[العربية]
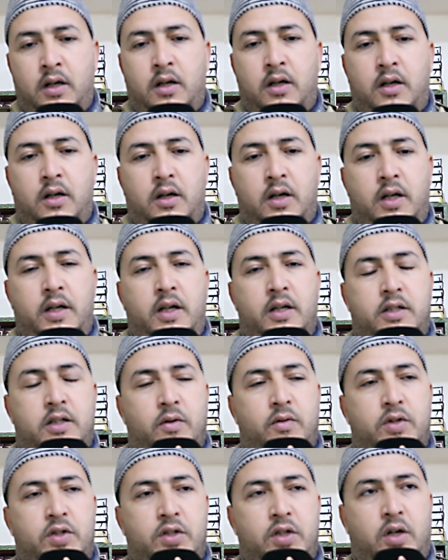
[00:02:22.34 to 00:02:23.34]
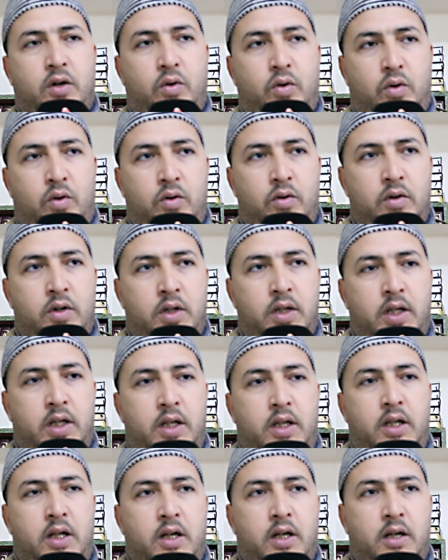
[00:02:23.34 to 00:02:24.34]
آه، أن يتوجهوا
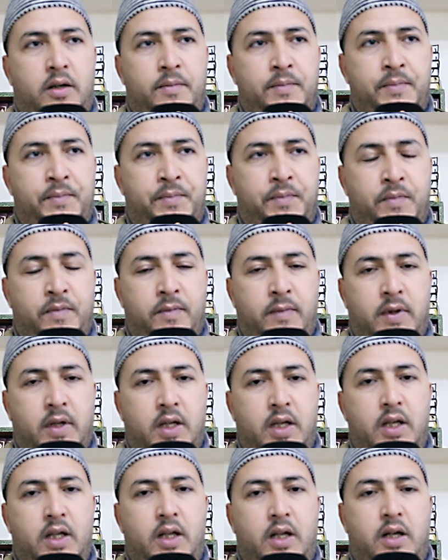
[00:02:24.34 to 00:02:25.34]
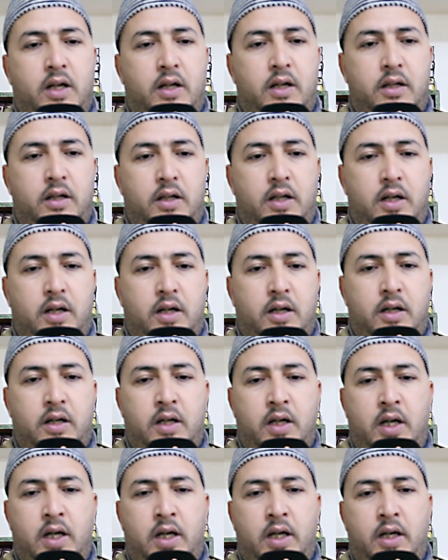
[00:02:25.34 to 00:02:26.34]
إلى إلى إلى
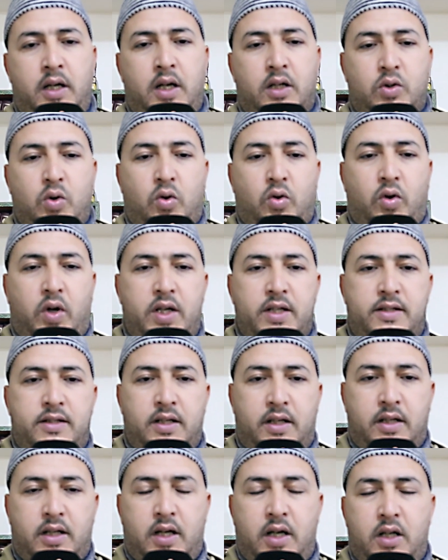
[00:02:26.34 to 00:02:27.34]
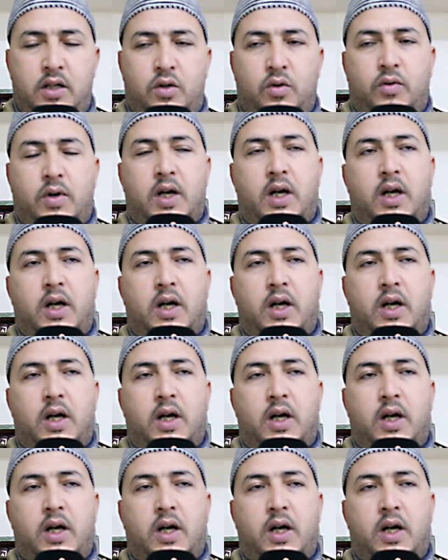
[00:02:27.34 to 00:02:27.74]
الى طرق الاستعداد